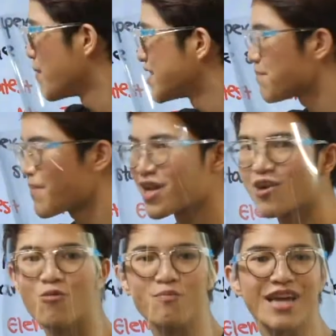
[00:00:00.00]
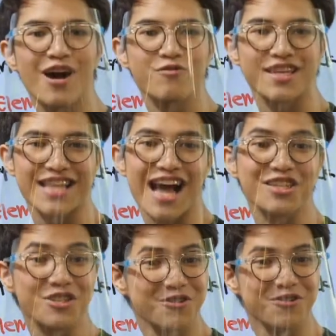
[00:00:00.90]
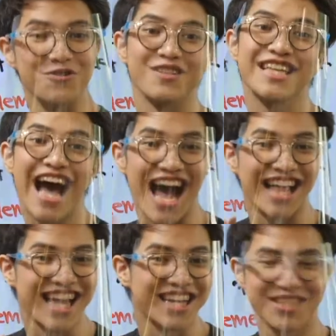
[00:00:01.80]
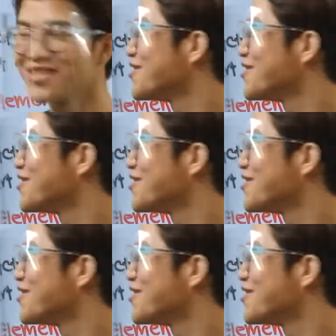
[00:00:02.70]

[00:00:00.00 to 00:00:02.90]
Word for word: มันจะเป็นกลุ่มที่เขาจะตั้งชื่อจะตั้งชื่